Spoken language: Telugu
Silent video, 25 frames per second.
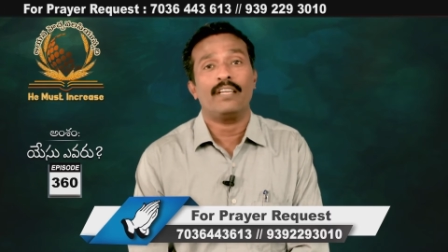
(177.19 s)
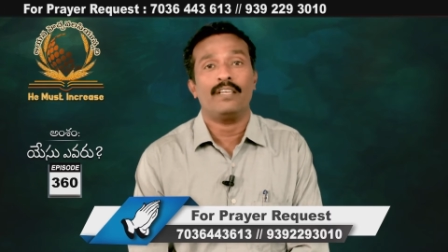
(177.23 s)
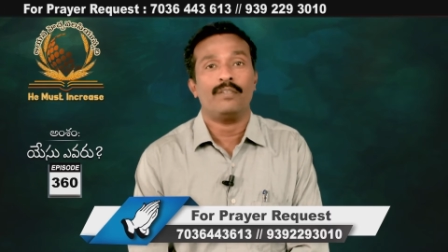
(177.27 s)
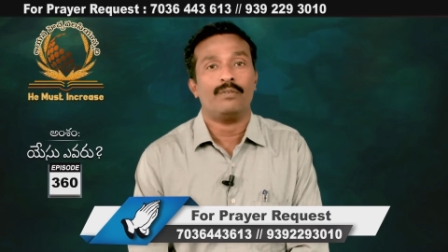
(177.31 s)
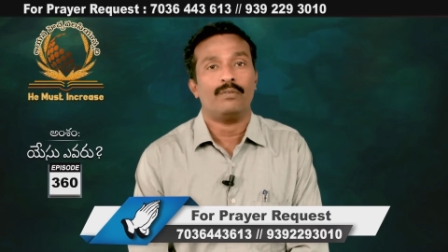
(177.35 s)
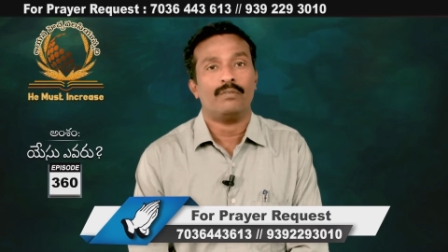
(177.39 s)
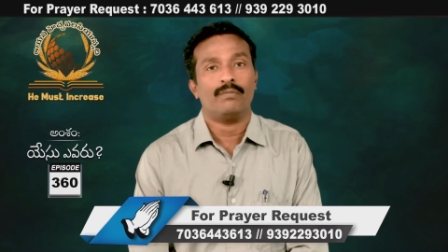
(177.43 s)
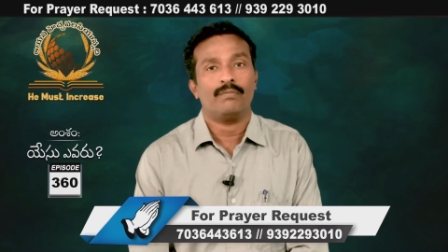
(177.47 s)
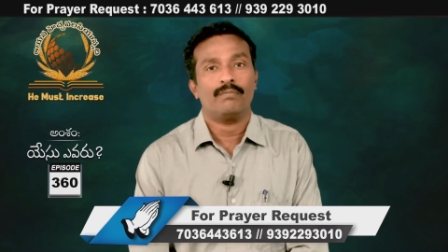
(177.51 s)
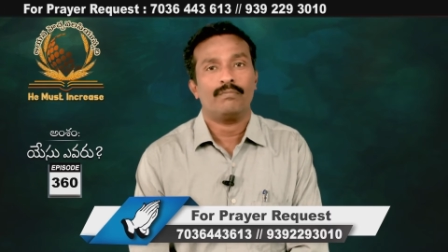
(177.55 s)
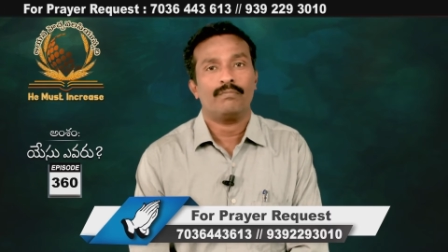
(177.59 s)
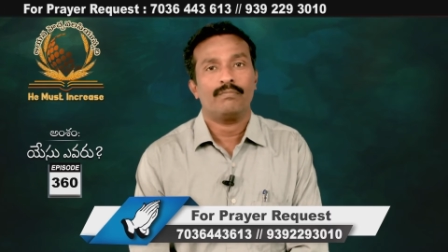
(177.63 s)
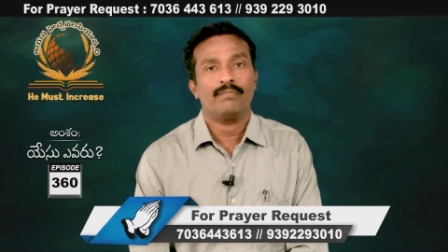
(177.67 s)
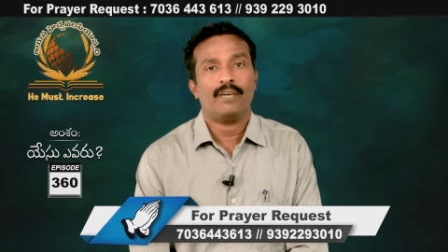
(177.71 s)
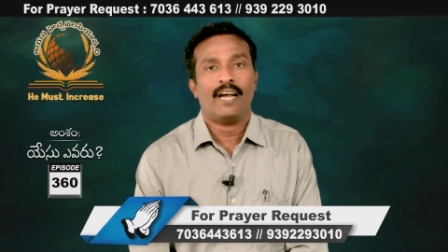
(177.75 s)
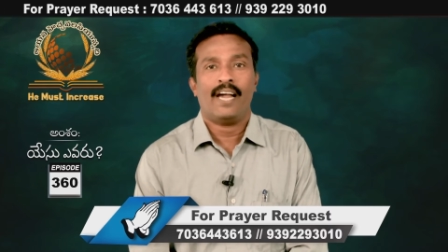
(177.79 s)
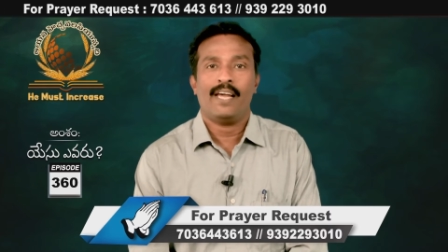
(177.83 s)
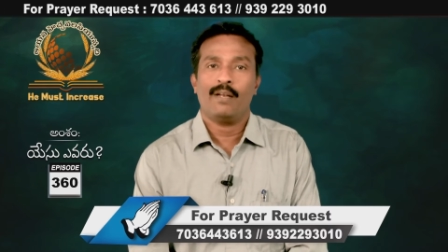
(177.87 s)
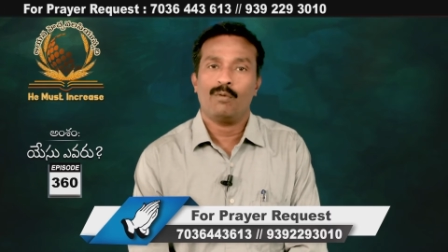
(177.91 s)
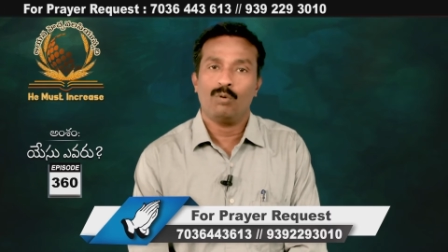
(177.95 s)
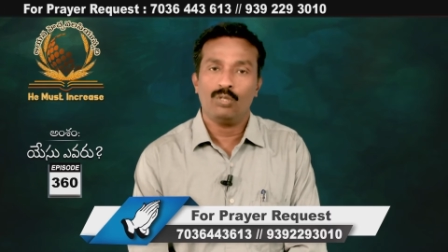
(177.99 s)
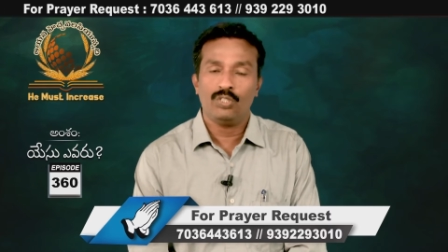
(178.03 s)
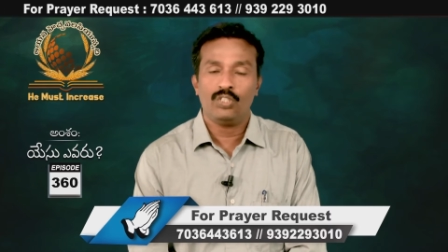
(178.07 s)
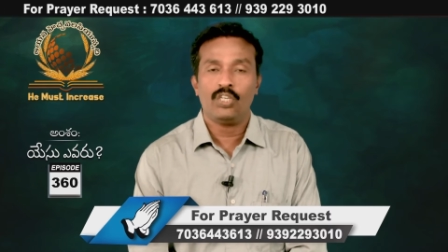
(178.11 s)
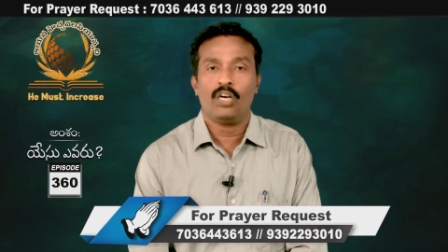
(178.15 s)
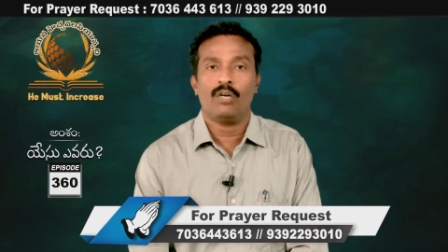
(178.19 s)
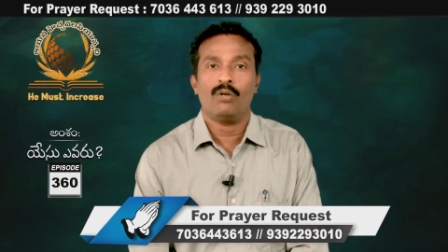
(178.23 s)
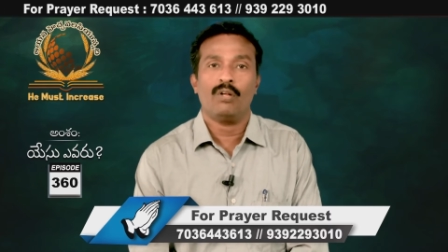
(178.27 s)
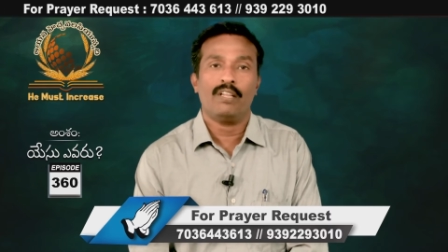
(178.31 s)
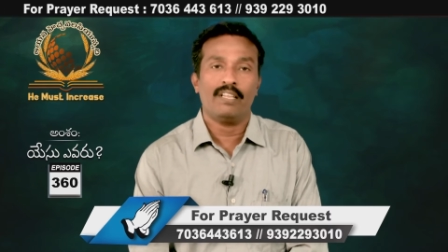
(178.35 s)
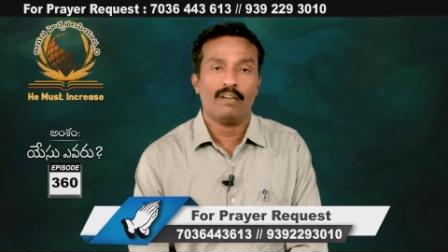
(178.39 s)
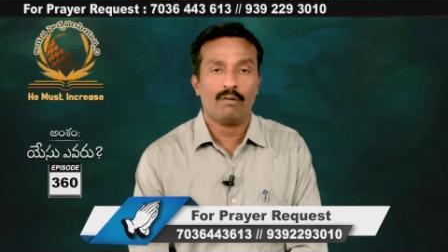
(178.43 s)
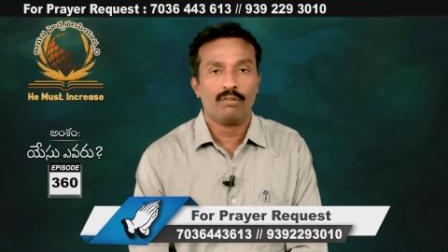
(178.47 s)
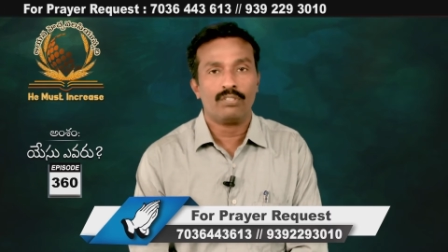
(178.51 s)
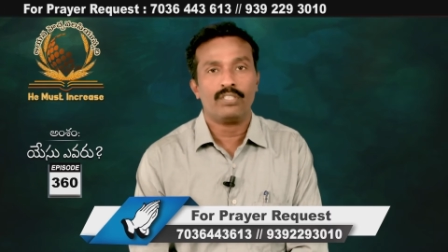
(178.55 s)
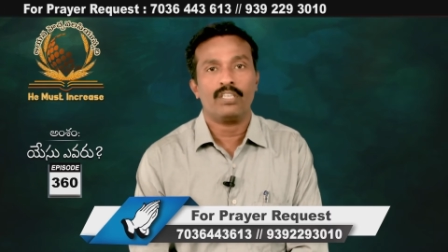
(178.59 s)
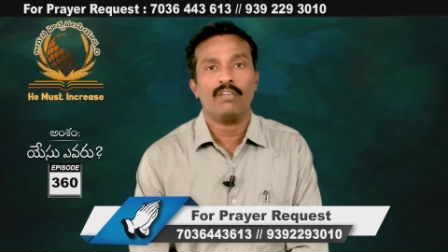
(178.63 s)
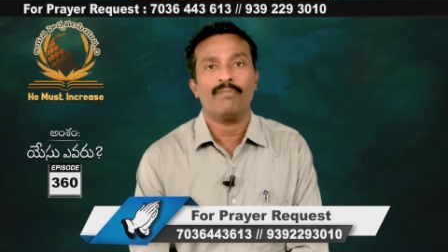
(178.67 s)
లేదు ఆయన వచ్చాడు
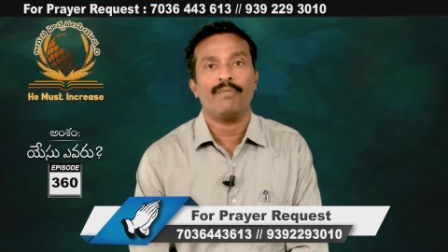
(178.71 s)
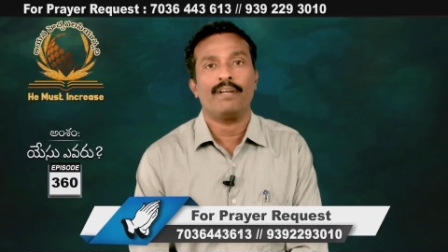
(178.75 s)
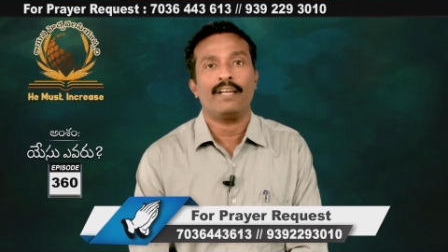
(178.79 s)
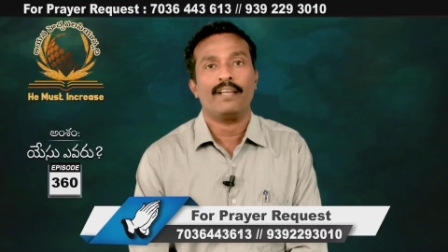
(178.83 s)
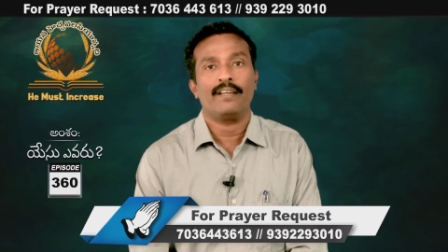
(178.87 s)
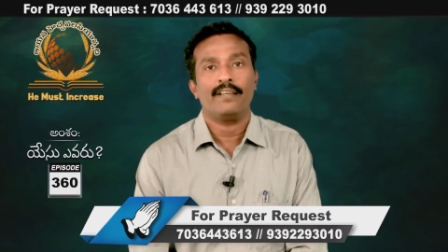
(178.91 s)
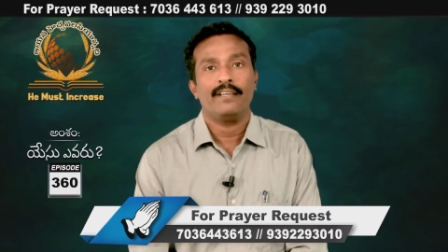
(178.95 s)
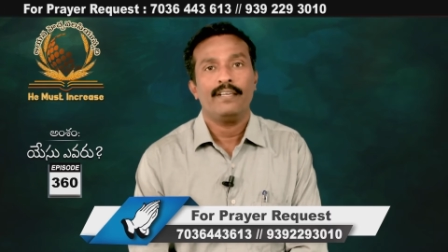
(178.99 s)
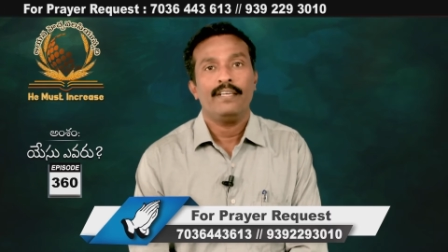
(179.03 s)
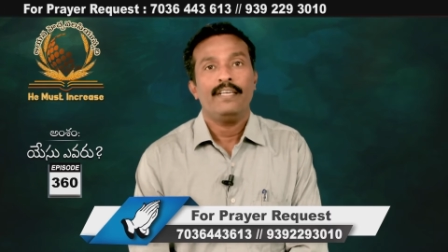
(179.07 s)
అది అవసరమే